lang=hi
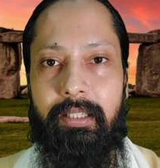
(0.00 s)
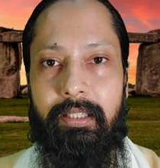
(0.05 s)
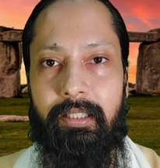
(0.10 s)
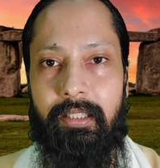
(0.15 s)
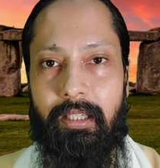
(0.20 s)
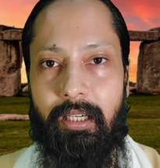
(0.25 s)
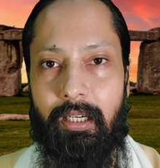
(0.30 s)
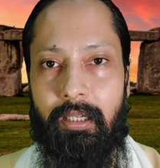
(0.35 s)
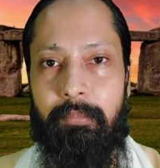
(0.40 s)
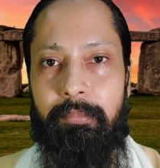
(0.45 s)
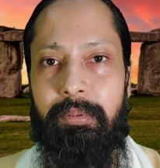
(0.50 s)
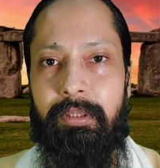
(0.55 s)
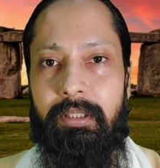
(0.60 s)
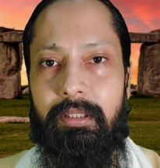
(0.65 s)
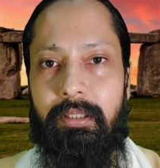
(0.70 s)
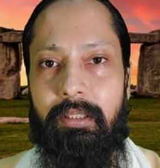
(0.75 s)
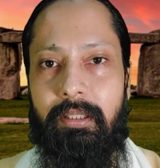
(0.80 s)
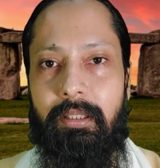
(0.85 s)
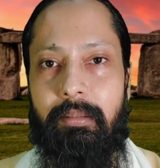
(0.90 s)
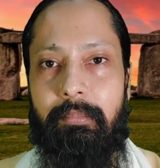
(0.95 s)
लेकिन अब
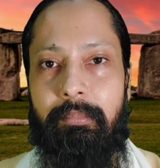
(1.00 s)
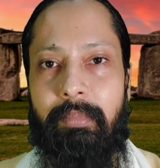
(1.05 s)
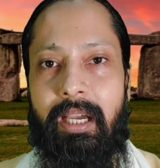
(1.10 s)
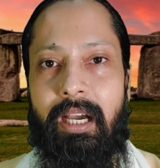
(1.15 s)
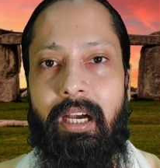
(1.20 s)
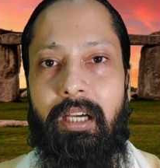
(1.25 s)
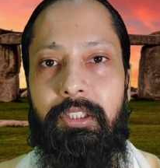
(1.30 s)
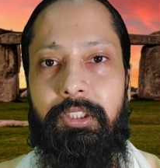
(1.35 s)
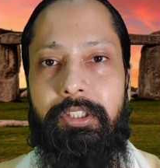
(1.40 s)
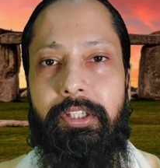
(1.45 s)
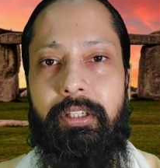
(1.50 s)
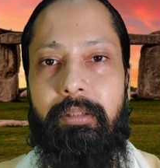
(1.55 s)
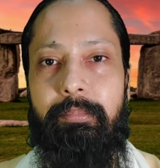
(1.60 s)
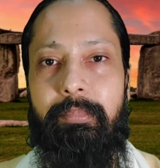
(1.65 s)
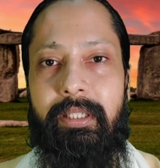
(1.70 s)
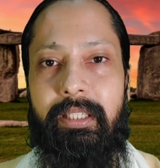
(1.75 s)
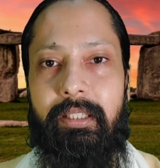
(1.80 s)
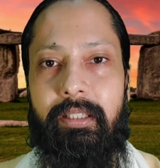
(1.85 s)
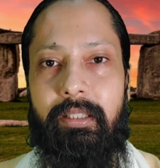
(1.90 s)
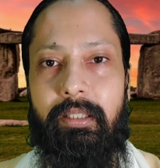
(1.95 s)
मैं आश्रम
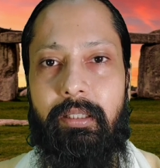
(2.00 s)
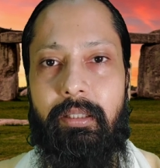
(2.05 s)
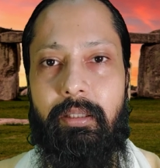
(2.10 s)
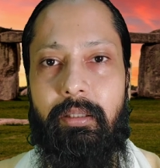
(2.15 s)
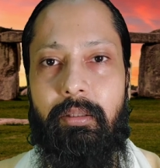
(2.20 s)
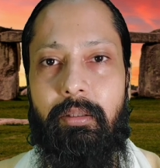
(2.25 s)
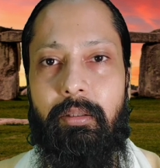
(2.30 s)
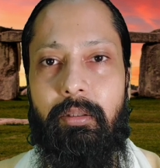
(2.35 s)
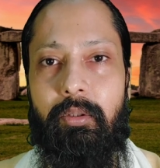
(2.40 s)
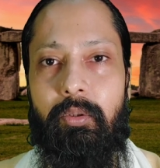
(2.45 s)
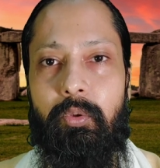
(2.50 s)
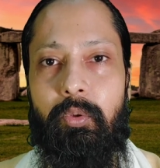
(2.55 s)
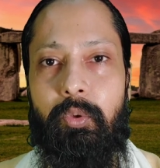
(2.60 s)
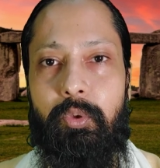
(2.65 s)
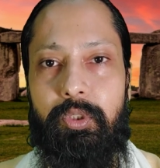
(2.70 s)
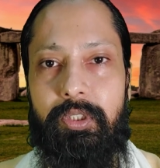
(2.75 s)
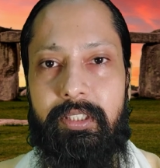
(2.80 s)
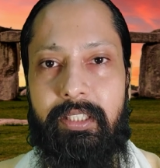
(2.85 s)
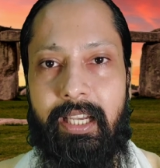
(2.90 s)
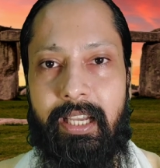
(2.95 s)
में
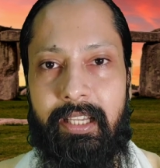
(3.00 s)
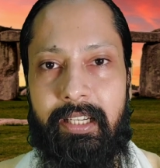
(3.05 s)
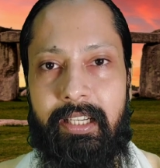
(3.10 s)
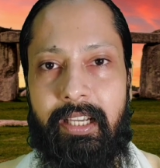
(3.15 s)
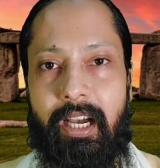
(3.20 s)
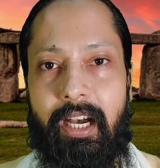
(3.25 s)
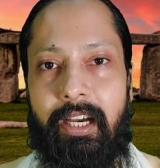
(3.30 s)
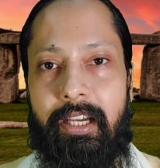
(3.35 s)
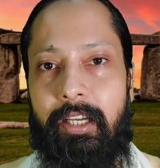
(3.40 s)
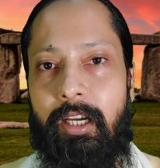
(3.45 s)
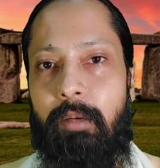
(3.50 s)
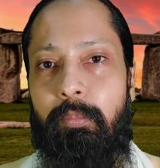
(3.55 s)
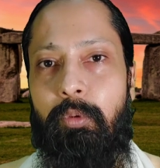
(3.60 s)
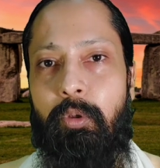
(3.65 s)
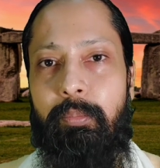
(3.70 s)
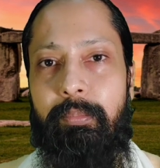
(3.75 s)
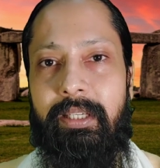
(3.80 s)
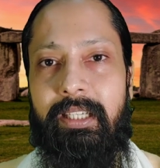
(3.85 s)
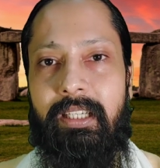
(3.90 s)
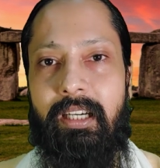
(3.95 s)
कुछ गहरे
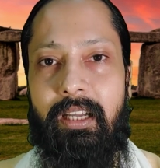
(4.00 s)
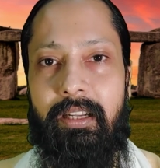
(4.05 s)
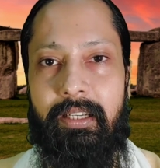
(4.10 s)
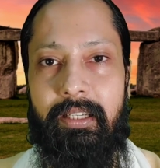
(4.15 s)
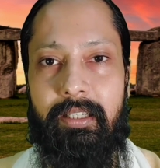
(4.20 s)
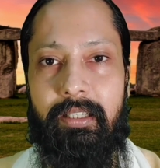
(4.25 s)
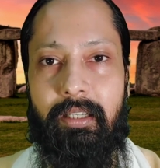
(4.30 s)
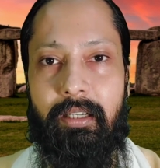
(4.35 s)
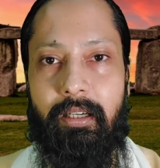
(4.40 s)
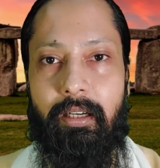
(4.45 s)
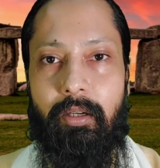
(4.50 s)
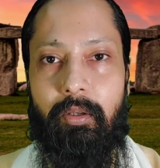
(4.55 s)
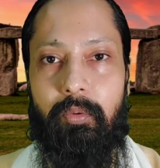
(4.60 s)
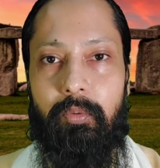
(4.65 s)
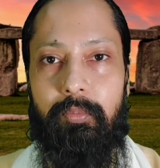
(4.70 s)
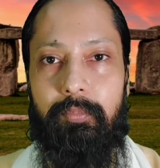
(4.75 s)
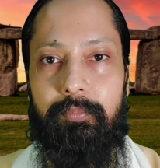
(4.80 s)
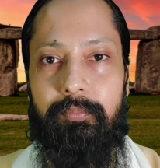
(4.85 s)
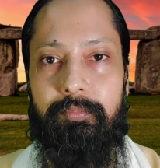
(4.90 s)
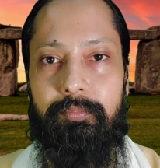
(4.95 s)
आयामों में कार्य कर रहा
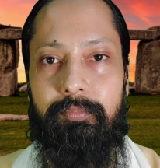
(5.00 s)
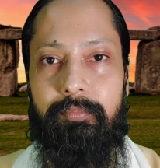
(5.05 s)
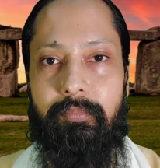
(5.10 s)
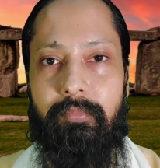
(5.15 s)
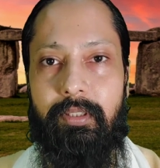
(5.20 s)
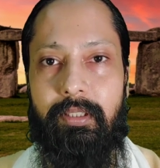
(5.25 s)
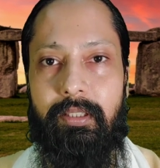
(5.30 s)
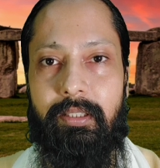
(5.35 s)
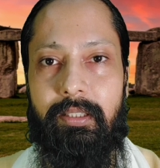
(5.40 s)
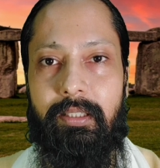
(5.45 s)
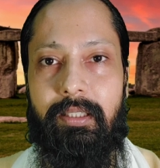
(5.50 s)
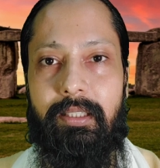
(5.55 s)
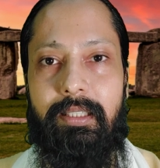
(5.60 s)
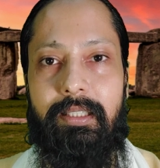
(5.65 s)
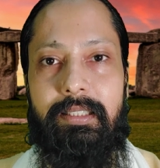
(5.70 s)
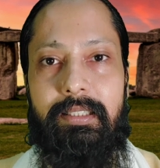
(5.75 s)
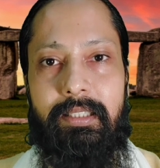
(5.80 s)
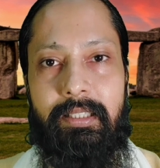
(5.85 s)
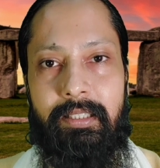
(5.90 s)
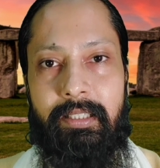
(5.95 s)
हूँ
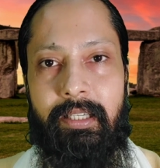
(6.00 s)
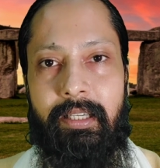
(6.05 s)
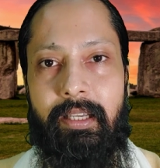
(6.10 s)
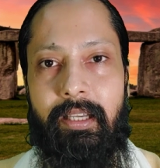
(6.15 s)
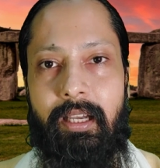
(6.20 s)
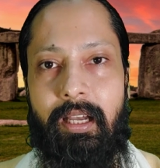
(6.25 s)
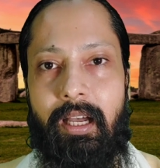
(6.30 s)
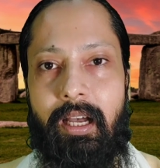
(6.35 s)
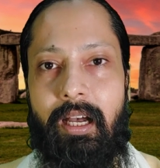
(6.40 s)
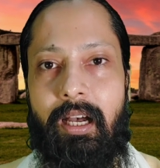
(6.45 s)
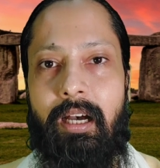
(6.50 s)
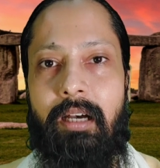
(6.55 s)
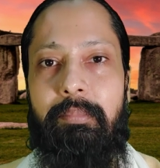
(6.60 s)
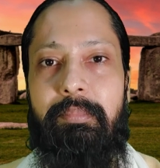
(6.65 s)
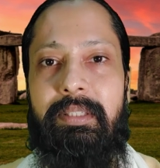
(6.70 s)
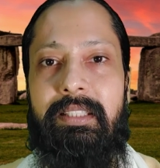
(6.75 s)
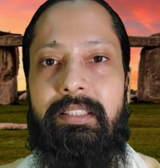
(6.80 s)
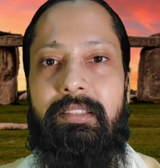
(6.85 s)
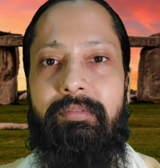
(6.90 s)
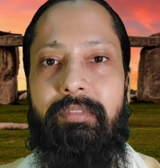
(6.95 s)
इसलिए
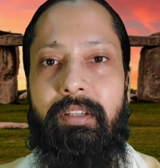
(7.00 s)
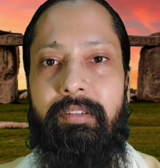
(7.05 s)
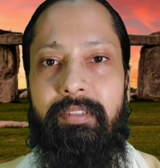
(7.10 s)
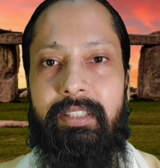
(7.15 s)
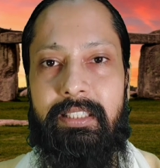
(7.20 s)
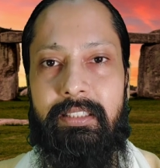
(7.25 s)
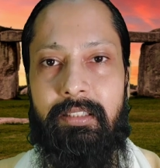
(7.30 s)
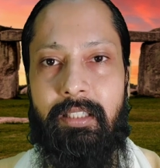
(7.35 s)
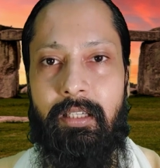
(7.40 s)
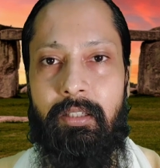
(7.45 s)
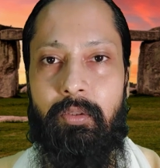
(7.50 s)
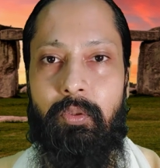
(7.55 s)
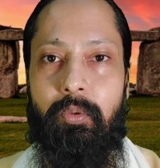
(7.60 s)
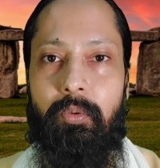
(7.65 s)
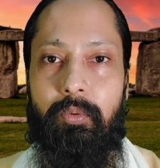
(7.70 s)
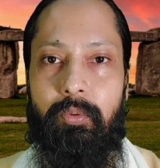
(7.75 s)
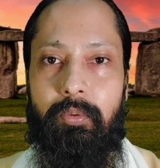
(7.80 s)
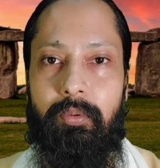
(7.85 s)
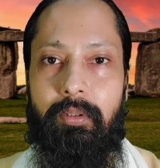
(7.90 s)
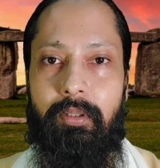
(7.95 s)
आप इस व्यवस्था
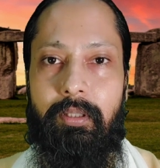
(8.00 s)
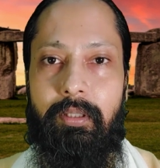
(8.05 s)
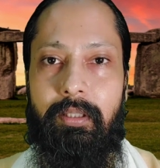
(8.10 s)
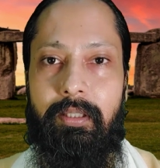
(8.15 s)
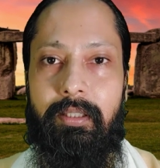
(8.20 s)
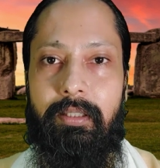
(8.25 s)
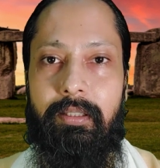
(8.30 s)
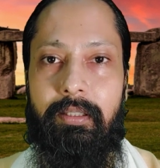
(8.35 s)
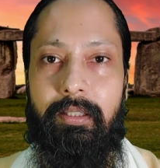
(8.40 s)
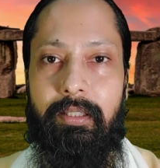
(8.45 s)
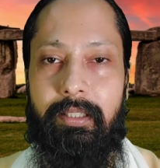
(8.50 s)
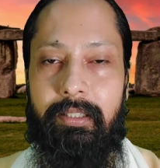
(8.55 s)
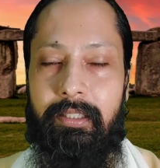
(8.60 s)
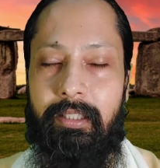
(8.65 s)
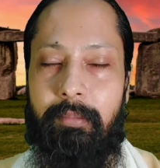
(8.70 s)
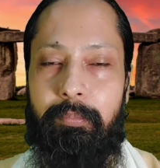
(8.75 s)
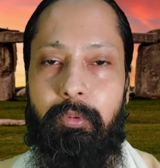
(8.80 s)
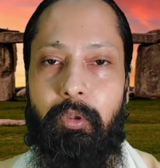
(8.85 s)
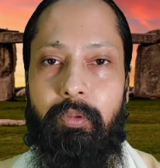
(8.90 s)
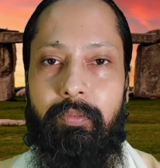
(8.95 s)
को
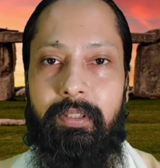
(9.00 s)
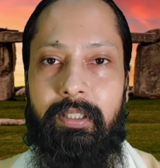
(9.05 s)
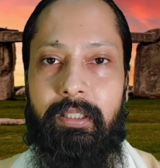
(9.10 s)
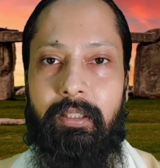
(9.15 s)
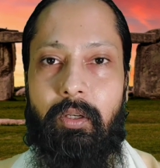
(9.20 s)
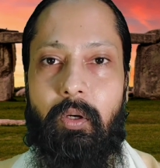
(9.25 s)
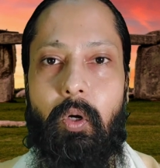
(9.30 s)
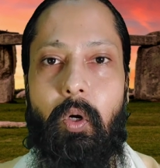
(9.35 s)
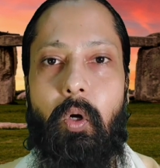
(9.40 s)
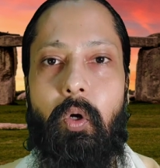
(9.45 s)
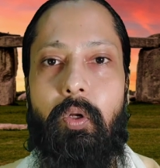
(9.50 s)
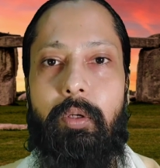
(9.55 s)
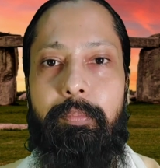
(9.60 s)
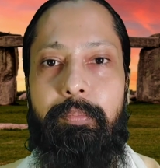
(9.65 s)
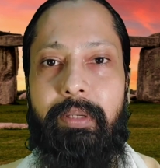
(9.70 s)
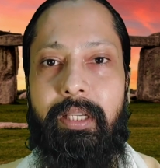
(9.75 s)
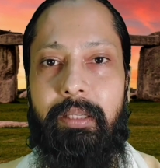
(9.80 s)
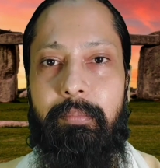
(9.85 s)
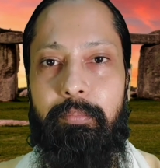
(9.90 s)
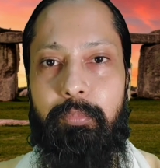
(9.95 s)
हृदयपूर्वक और
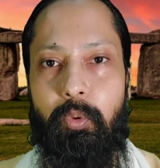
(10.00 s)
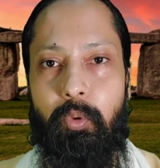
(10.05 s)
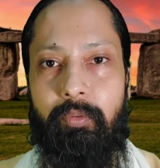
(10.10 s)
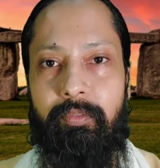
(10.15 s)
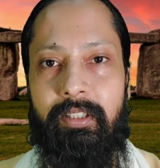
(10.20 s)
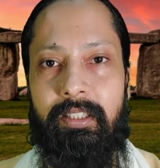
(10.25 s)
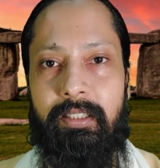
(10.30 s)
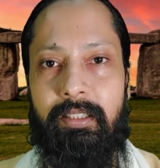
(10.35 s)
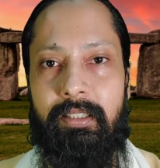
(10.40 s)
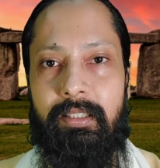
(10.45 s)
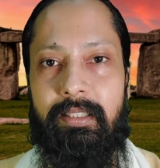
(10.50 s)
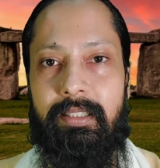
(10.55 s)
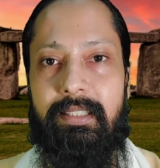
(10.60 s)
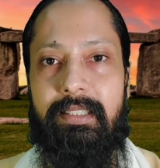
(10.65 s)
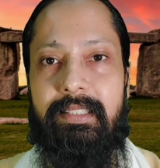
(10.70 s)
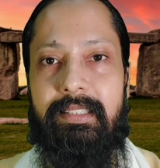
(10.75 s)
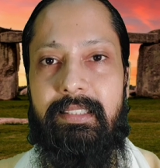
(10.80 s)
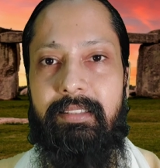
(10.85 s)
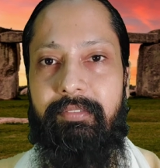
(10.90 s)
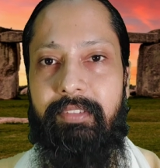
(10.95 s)
प्रेमपूर्वक
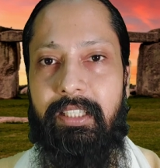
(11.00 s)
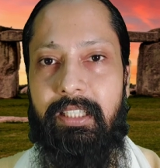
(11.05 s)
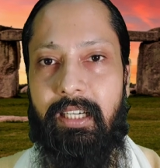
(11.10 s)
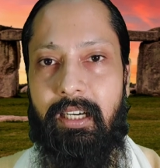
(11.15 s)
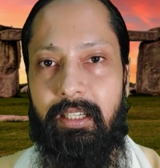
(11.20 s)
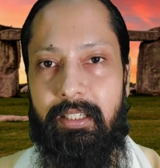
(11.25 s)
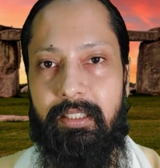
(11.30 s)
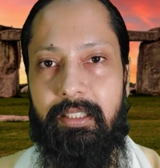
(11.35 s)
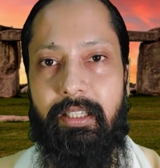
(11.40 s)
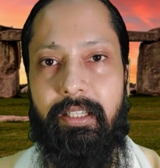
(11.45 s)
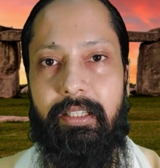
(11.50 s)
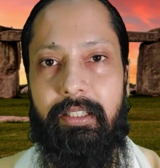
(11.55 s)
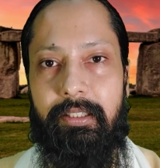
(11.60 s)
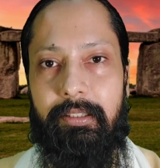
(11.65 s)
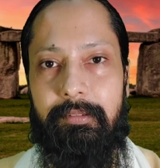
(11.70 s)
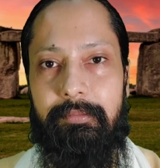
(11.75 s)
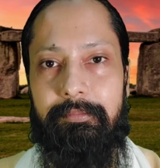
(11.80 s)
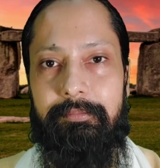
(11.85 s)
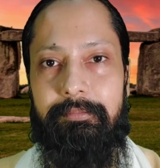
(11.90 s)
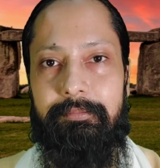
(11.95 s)
स्वीकार
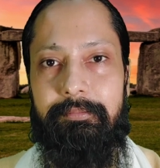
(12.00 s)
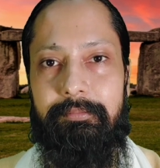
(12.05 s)
करें